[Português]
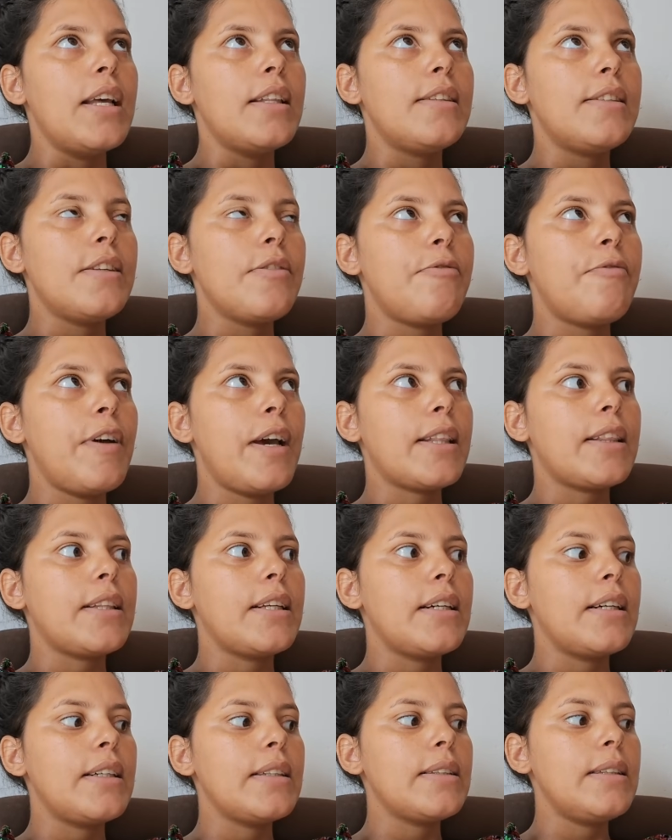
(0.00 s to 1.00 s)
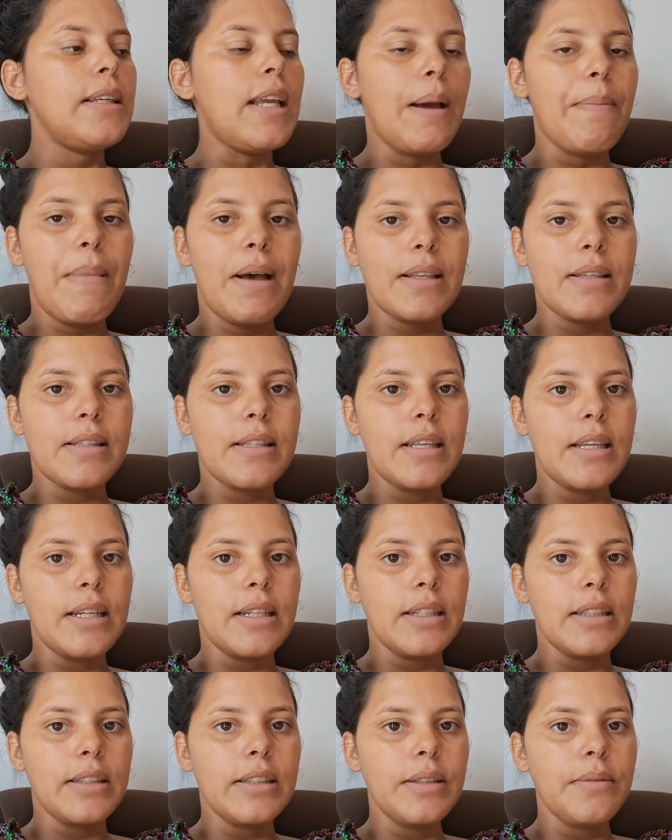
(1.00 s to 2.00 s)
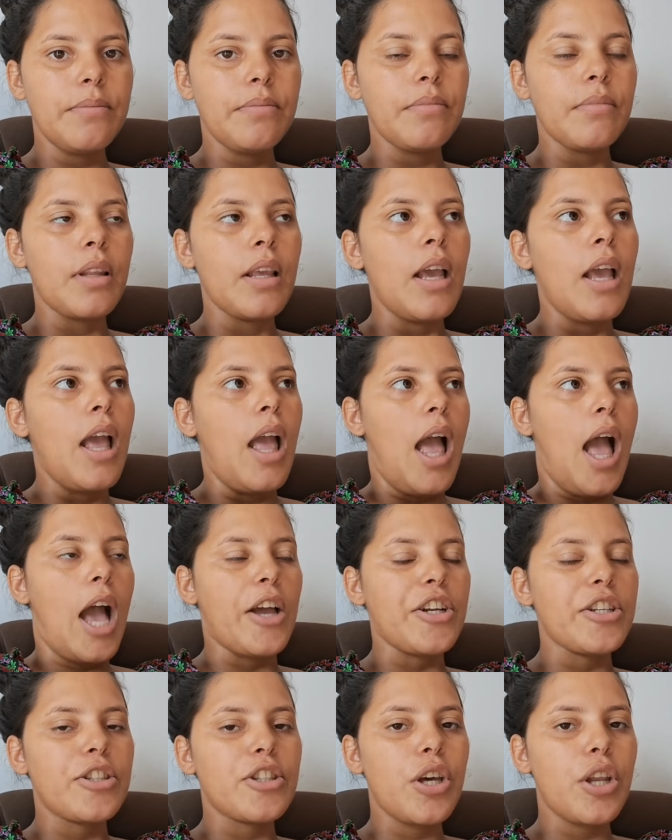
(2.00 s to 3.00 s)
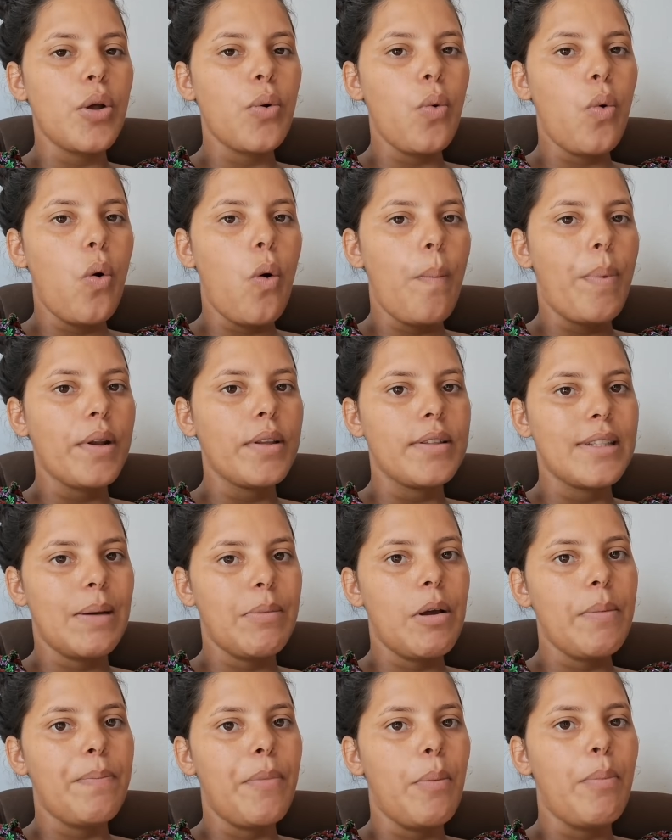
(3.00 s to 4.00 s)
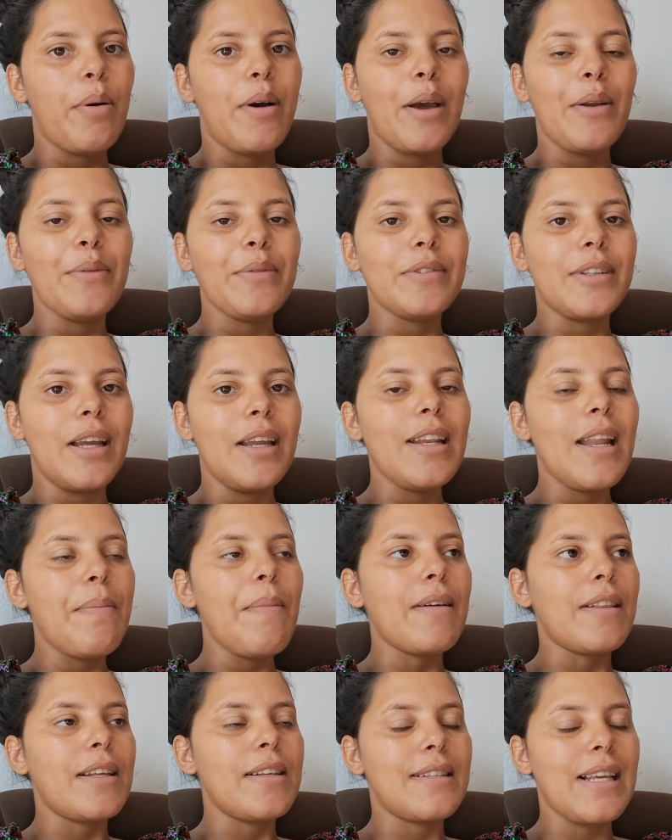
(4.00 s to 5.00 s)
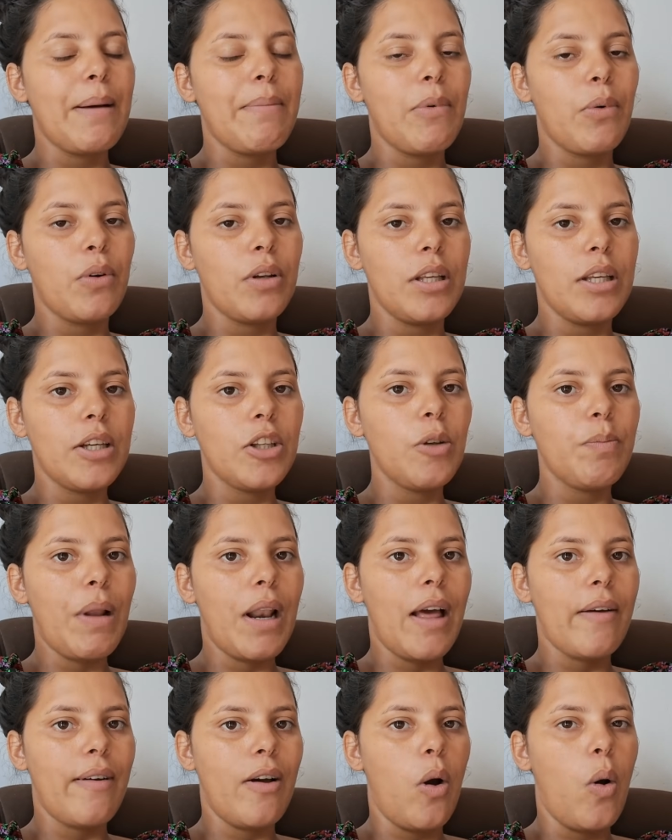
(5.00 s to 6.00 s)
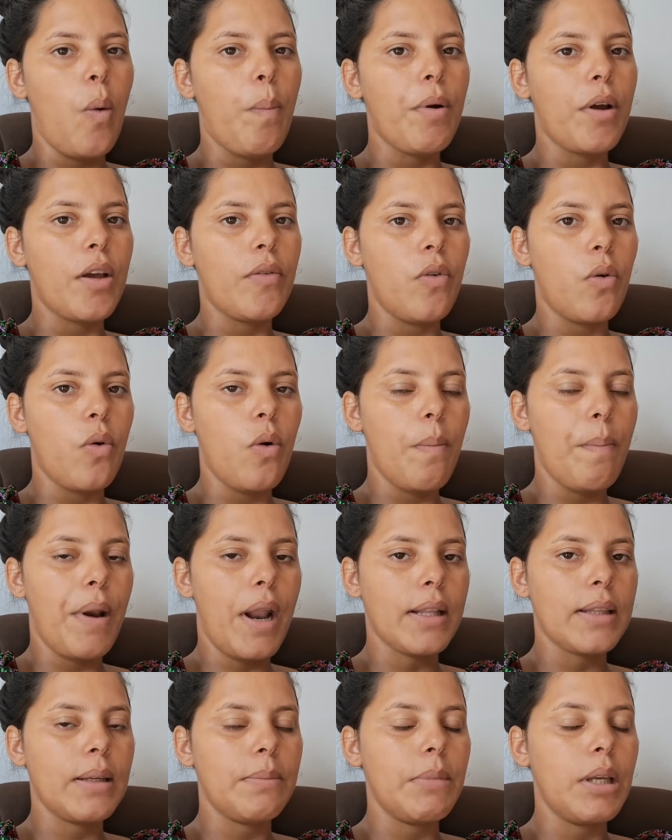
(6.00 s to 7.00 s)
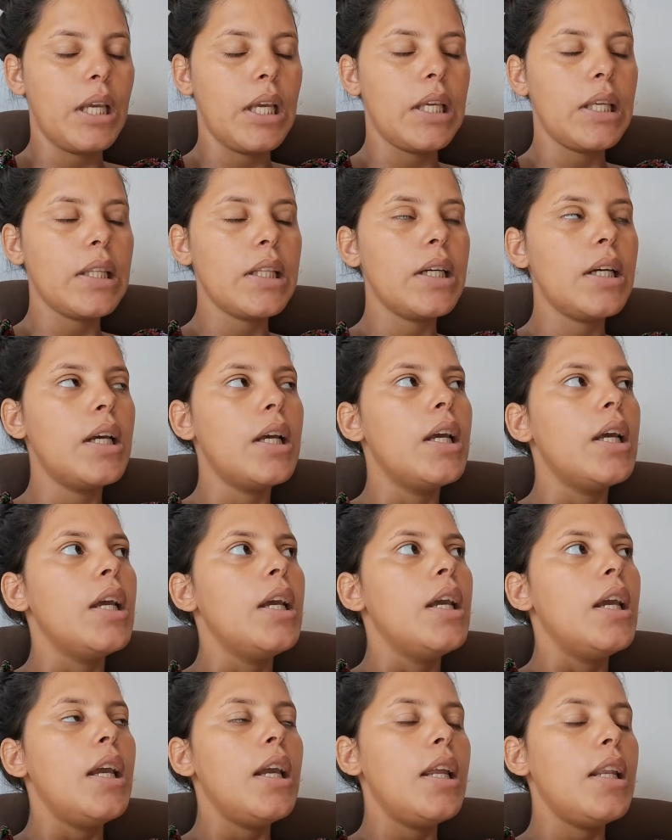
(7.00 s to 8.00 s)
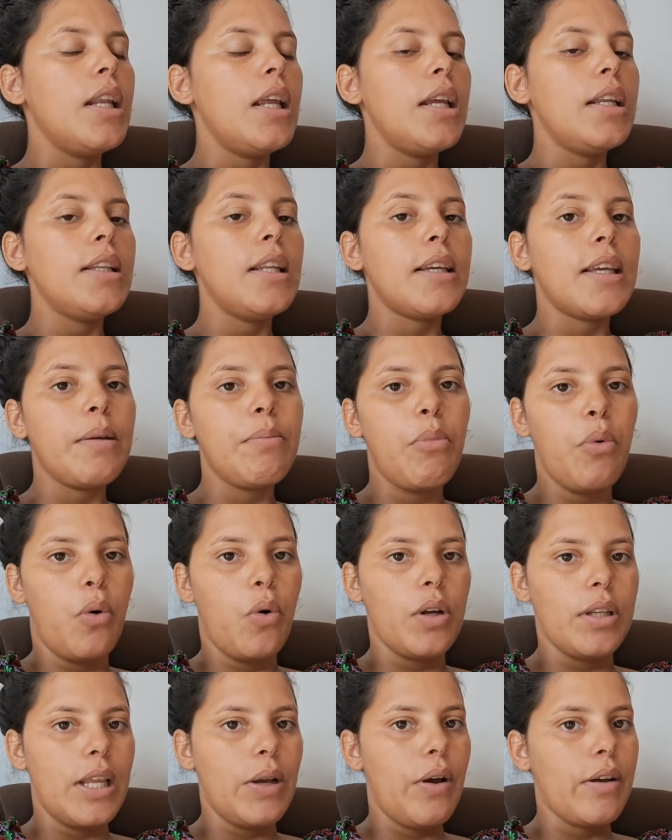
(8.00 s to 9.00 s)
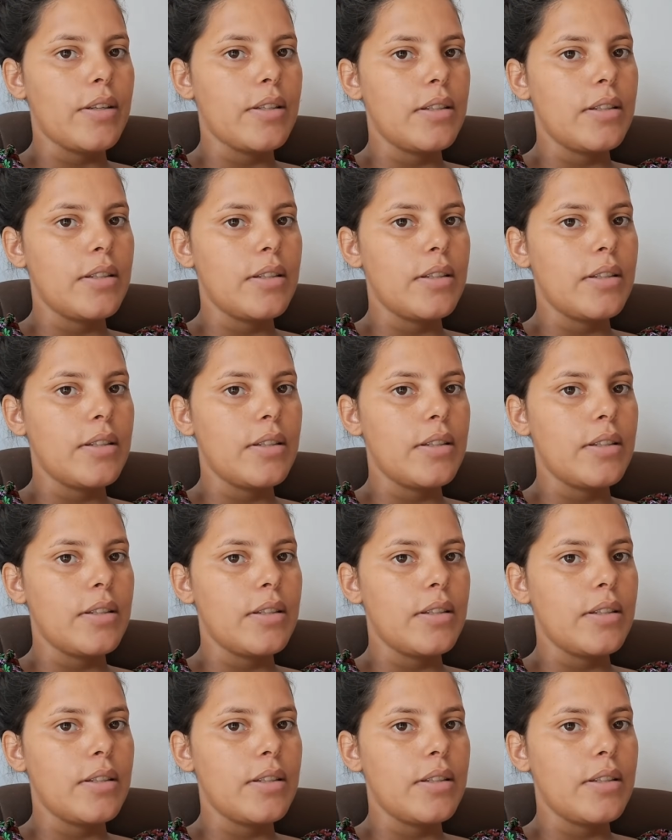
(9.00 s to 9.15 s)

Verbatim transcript: desinfetante e amaciante. A gente só não compra de sabão de pó porque não tem, né? Mas tem sabão líquido para lavar roupa, que eu vou comprar também ainda. E nem de que boa, de água